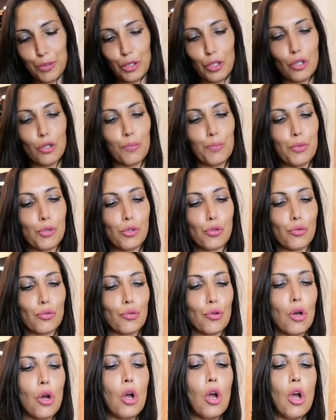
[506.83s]
un pochino più
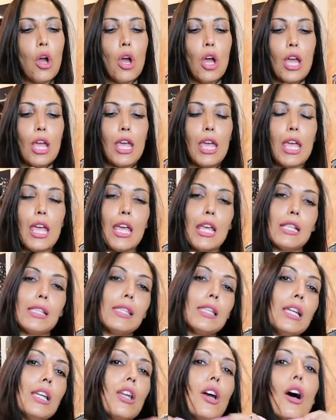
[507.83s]
su e
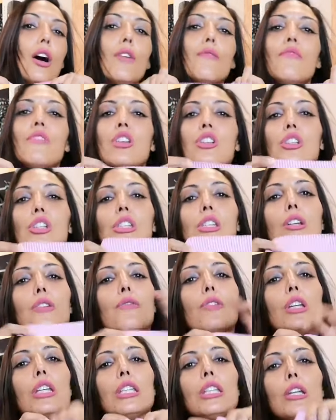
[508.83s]
se no invece se
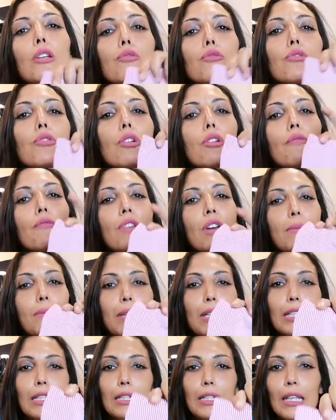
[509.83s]
lo volete lungo
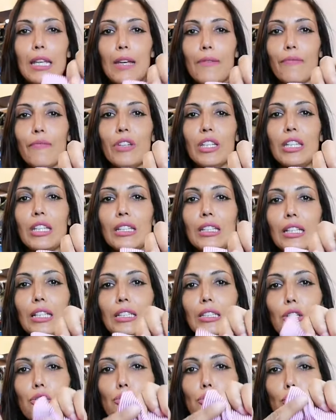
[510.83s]
ovviamente vedete
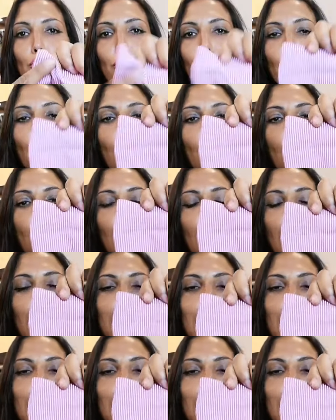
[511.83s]
il tessuto